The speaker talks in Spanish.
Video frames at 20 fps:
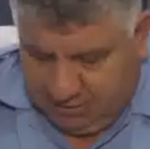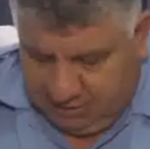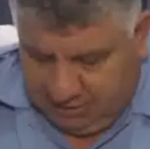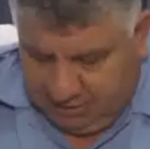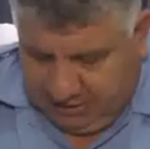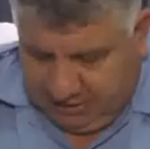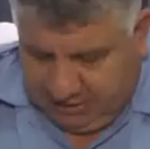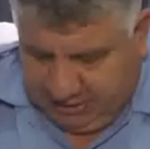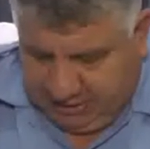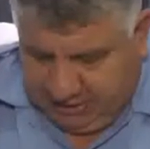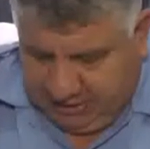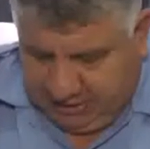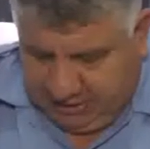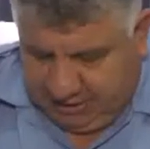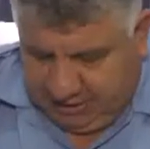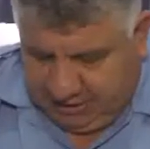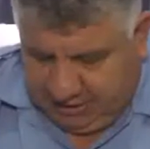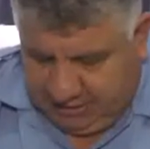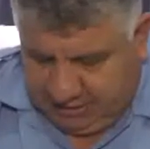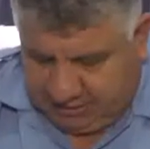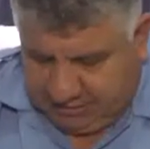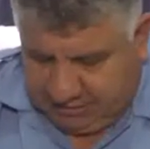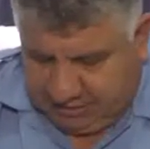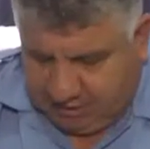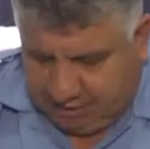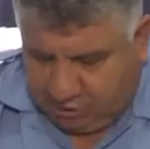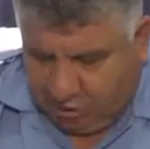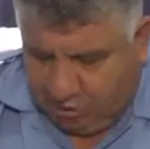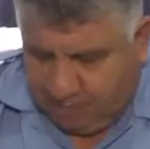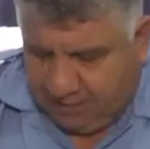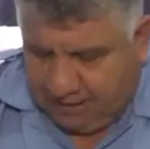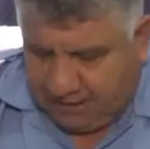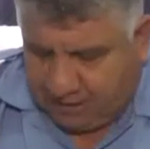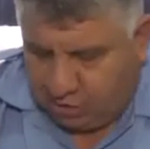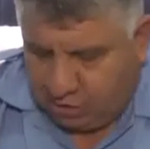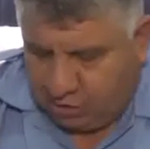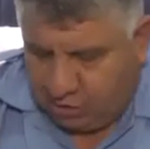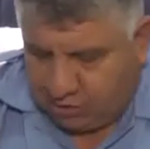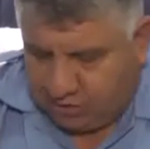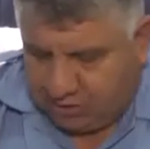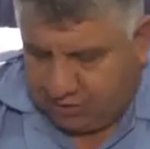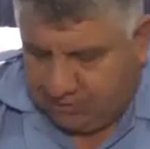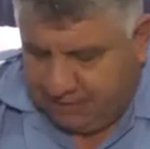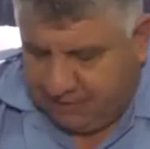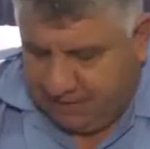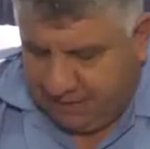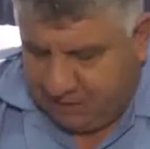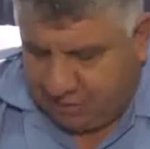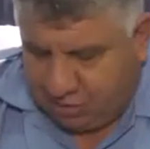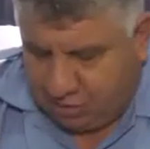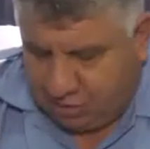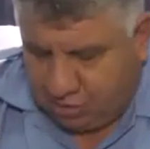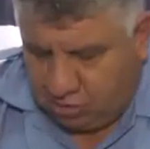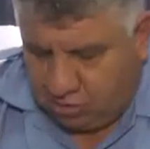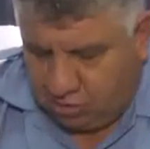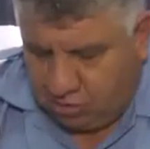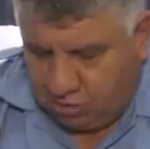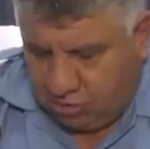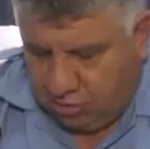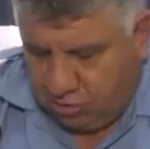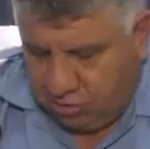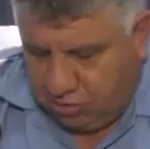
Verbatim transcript: Eh, se toma conocimiento